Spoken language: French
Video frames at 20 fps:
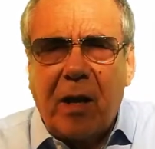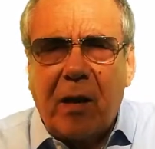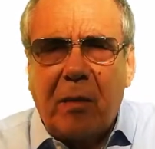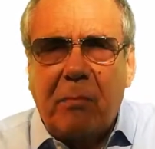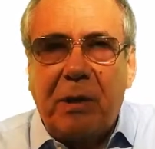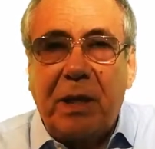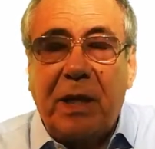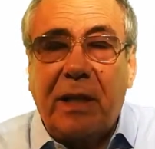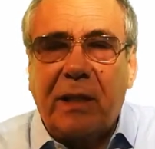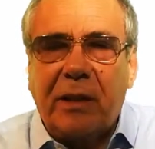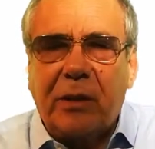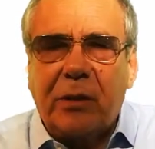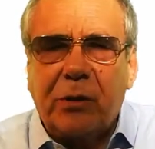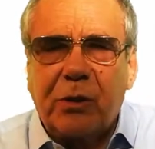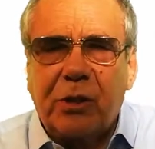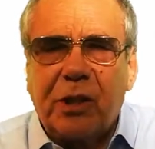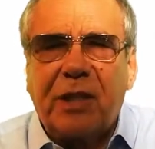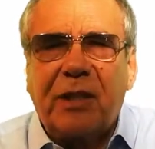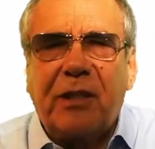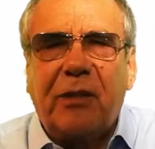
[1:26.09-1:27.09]
bien que
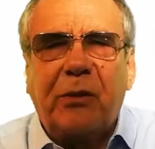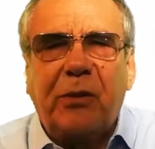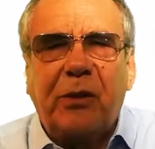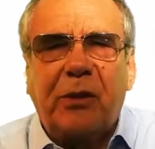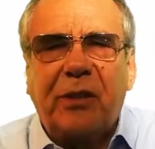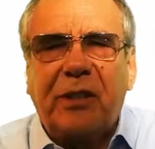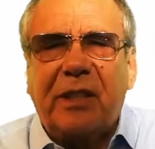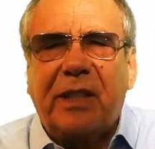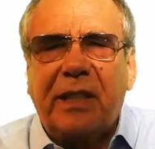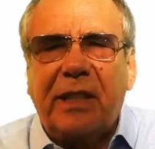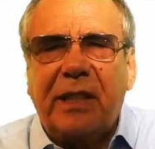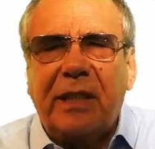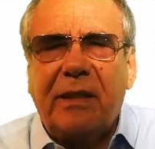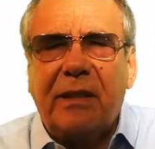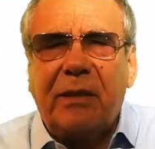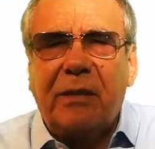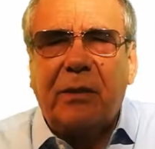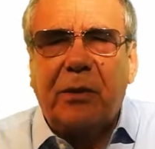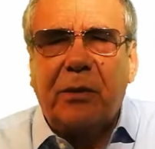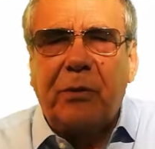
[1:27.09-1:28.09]
j'ai le regret
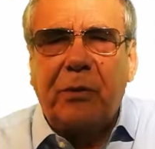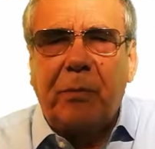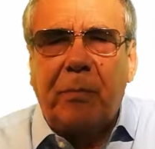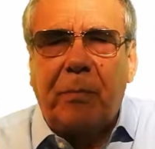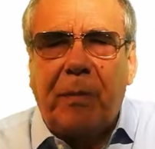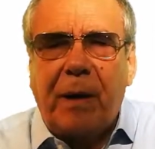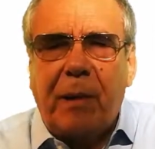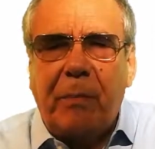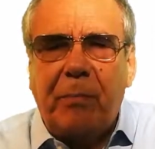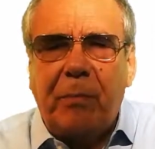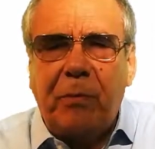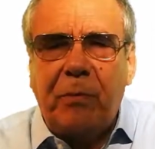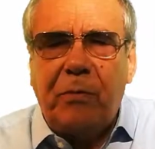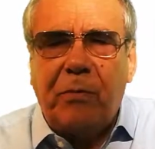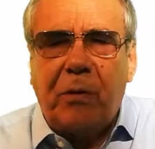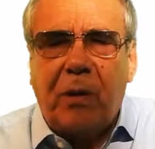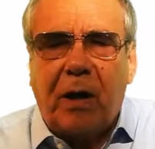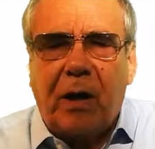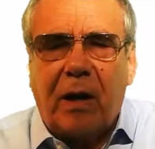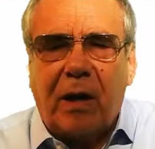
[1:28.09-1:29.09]
de ne pas
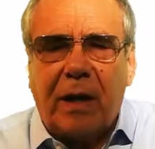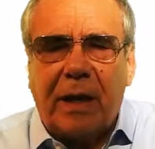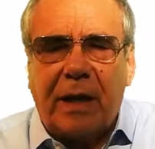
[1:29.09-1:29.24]
pouvoir